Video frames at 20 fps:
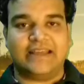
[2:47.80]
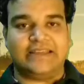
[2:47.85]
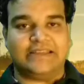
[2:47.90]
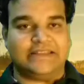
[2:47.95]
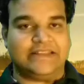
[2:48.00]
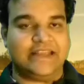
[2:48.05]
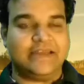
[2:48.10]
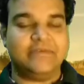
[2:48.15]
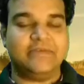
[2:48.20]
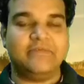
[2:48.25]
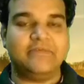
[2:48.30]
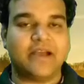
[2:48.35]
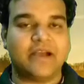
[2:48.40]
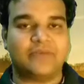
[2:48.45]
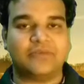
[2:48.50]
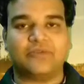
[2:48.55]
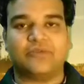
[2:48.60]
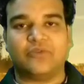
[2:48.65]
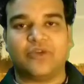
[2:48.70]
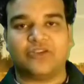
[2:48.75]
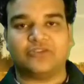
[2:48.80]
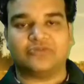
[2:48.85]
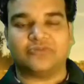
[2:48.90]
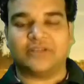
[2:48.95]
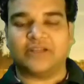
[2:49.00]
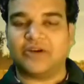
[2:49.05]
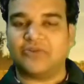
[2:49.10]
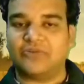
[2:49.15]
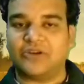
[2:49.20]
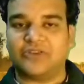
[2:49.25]
है ये भी मैं आपको ब्लॉग्स
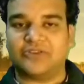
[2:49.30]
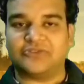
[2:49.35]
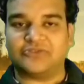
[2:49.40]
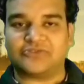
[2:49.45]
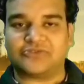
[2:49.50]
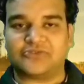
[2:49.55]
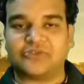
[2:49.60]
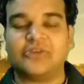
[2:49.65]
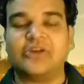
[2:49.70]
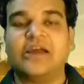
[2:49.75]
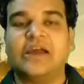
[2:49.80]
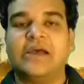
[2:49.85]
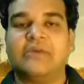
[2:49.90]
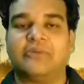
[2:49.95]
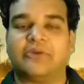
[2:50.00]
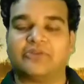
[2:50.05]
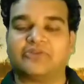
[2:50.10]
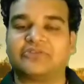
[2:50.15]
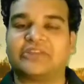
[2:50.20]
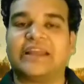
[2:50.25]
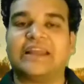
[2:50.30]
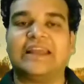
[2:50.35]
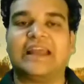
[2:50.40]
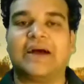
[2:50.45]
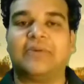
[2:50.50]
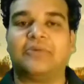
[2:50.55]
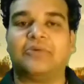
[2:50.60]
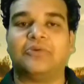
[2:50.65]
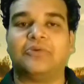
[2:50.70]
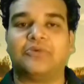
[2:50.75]
बताऊंगा दोस्तों पर उसके लिए
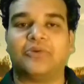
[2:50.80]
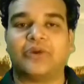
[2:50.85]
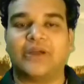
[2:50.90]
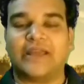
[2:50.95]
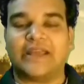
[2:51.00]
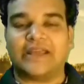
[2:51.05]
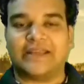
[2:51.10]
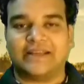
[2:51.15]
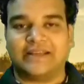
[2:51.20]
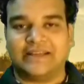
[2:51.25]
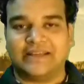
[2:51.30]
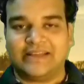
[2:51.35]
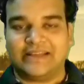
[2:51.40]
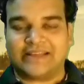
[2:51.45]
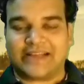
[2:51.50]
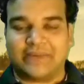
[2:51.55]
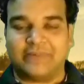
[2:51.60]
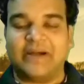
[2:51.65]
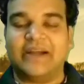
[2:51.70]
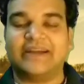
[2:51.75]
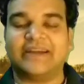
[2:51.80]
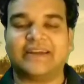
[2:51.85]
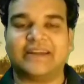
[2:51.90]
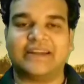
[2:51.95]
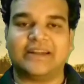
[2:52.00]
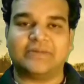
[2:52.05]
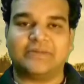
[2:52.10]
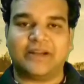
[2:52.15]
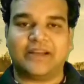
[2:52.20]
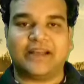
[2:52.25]
आप लोगों को एक कमेंट
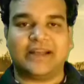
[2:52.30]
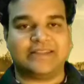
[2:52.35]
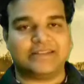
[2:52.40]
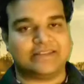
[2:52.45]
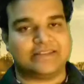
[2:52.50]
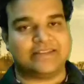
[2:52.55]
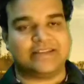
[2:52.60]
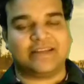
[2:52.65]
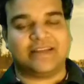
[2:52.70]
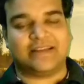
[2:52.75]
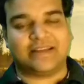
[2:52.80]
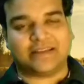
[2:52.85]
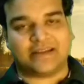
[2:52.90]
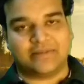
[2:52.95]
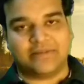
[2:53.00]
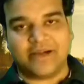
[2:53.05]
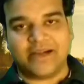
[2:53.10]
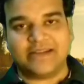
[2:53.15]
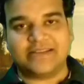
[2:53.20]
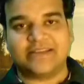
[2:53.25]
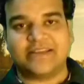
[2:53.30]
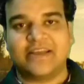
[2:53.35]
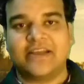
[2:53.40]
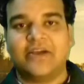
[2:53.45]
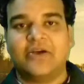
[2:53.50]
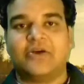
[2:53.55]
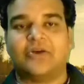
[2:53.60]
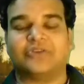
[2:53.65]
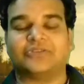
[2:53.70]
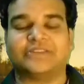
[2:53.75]
करना पड़ेगा जितने ज़्यादा कमेंट्स
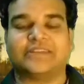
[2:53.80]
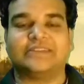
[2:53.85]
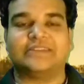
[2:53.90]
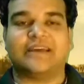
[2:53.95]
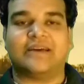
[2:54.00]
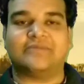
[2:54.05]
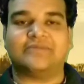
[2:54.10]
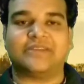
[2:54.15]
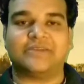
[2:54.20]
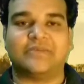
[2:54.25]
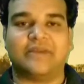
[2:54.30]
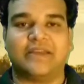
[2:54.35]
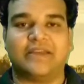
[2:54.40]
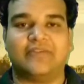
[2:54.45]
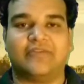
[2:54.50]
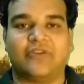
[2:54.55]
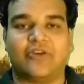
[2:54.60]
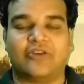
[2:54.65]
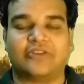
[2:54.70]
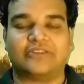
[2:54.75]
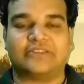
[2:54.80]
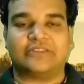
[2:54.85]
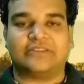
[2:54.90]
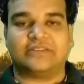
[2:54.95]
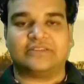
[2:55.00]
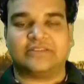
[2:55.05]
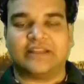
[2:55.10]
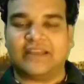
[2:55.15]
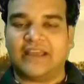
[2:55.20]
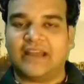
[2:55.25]
उसके हिसाब से मैं ये ब्लॉग्स
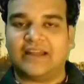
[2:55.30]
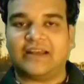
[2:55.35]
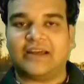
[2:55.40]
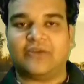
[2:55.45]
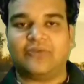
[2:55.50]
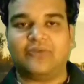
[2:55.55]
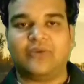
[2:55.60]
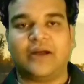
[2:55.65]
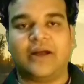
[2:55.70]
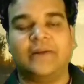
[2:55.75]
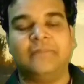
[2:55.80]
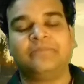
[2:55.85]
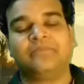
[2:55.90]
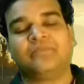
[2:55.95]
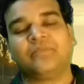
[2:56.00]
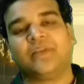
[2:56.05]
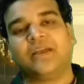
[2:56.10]
तैयार करूँगा